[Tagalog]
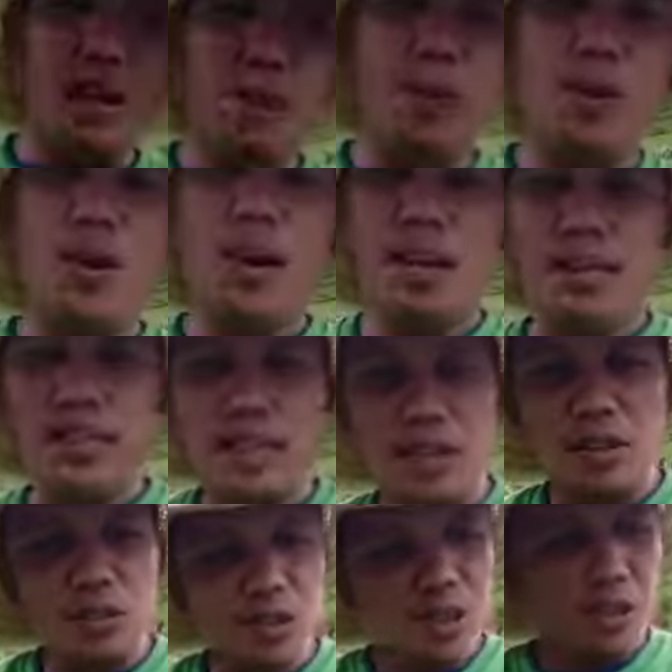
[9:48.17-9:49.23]
lang po ang i-share
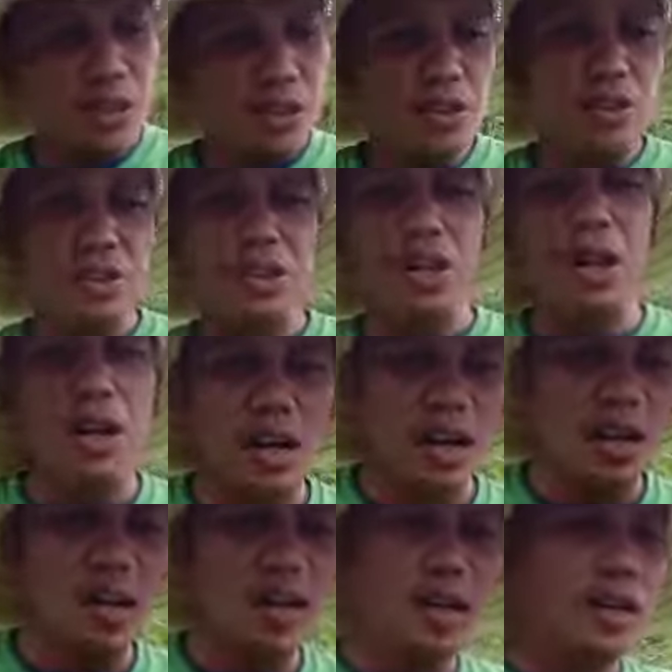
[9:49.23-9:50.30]
ko sa inyo.
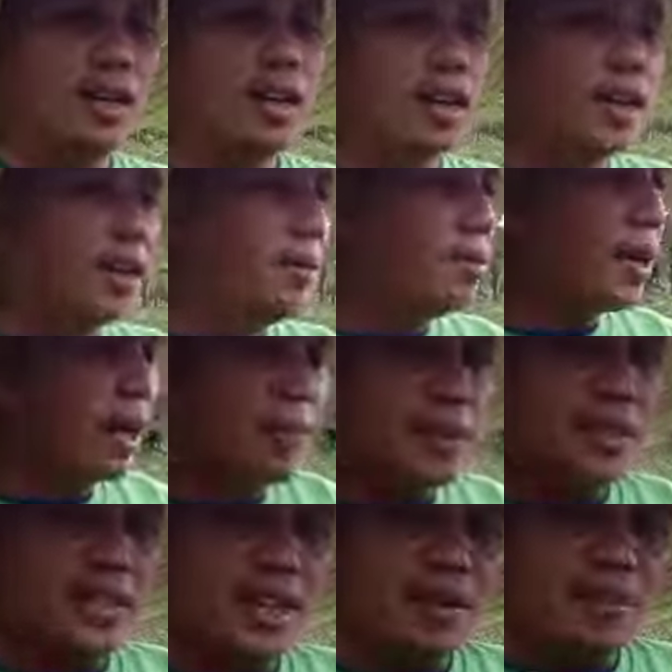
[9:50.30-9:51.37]
Ah... Uh, maraming
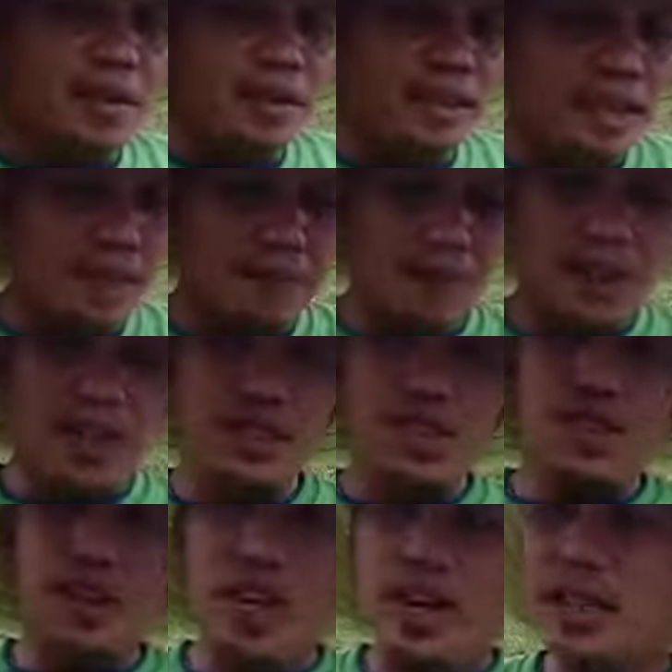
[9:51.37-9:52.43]
salamat nga pala sa
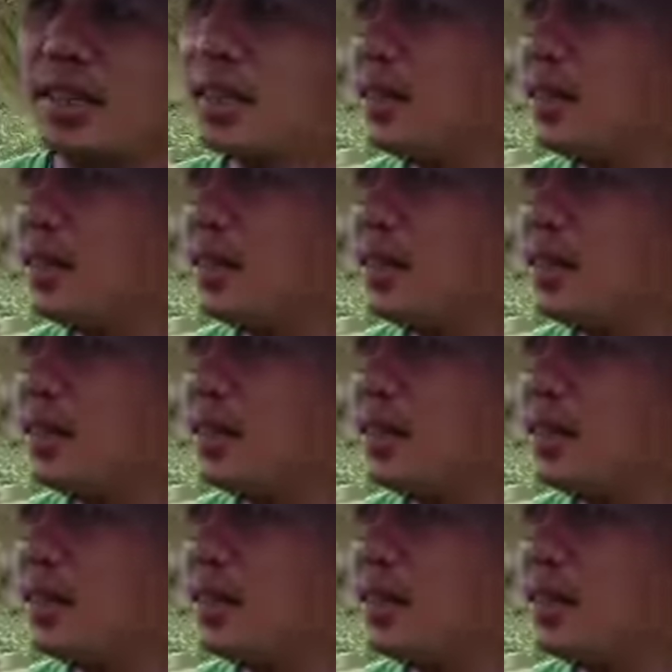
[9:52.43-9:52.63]
inyong lahat